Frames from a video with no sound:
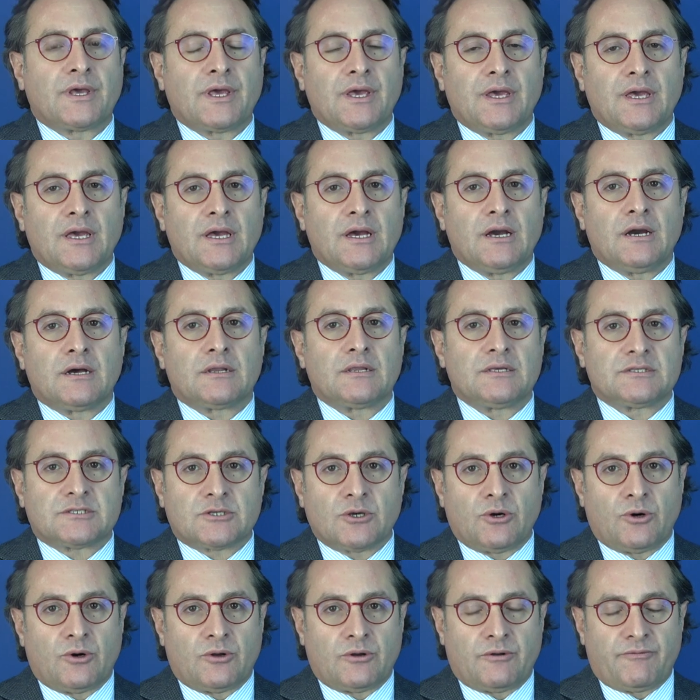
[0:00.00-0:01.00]
che
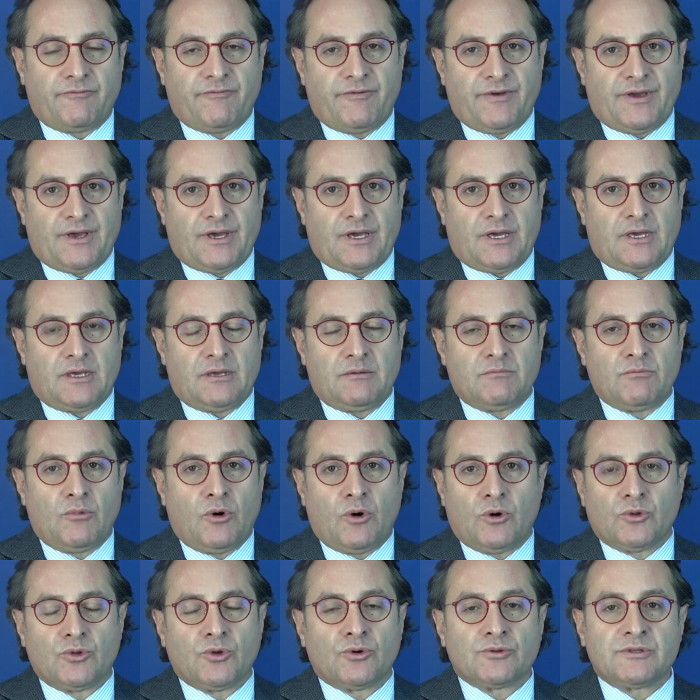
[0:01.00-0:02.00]
risolve in
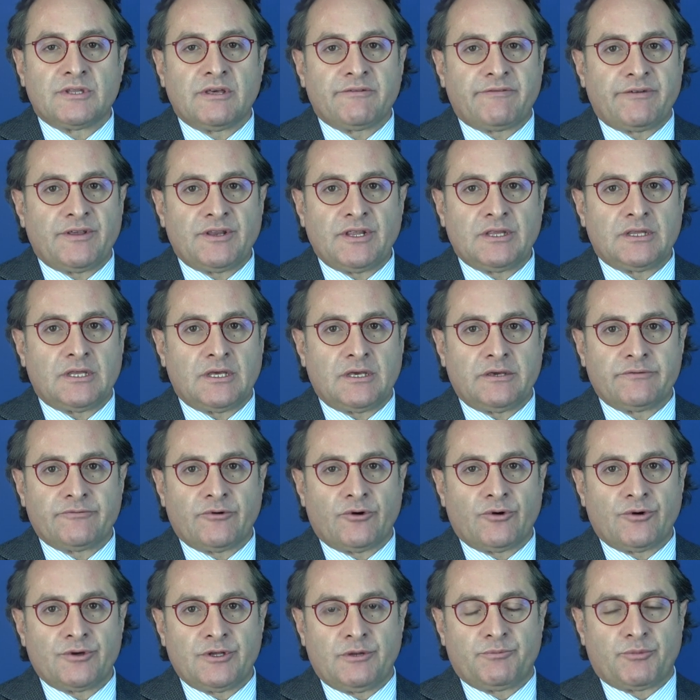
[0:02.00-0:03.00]
modo
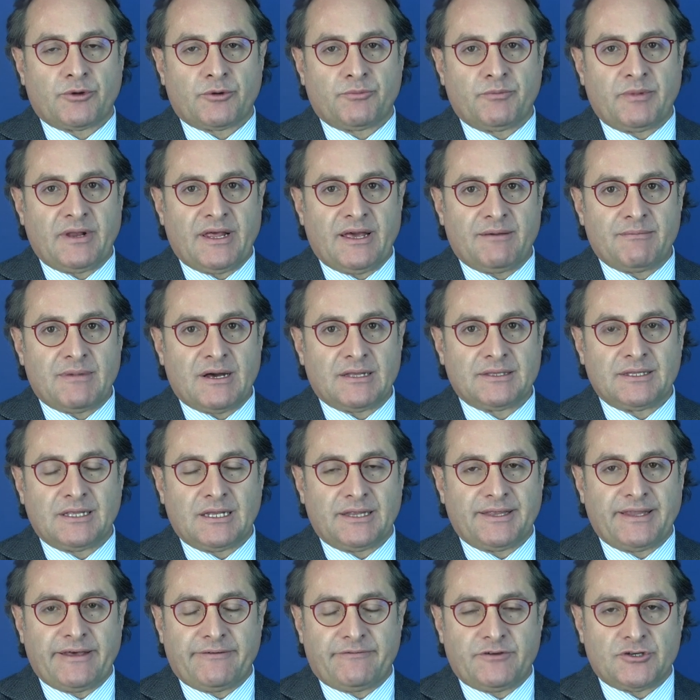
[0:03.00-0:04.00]
definitivo il problema
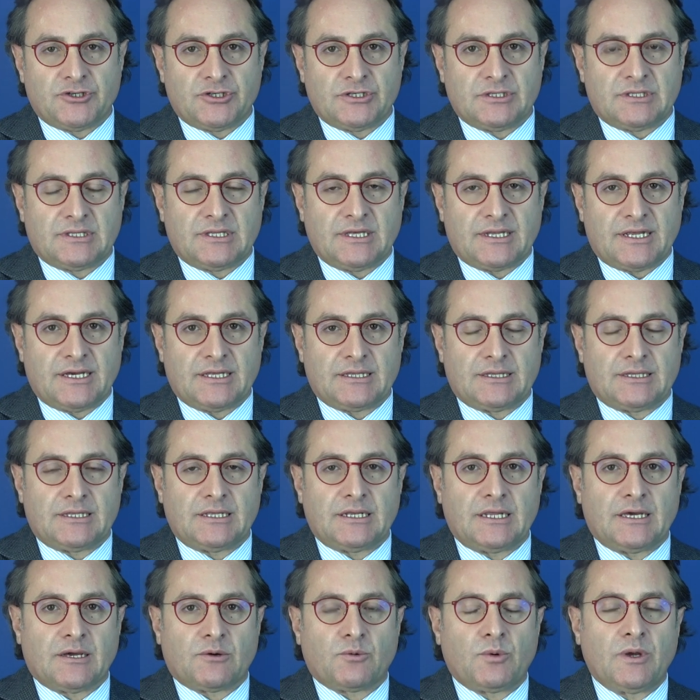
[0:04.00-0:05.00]
del deficit erettile.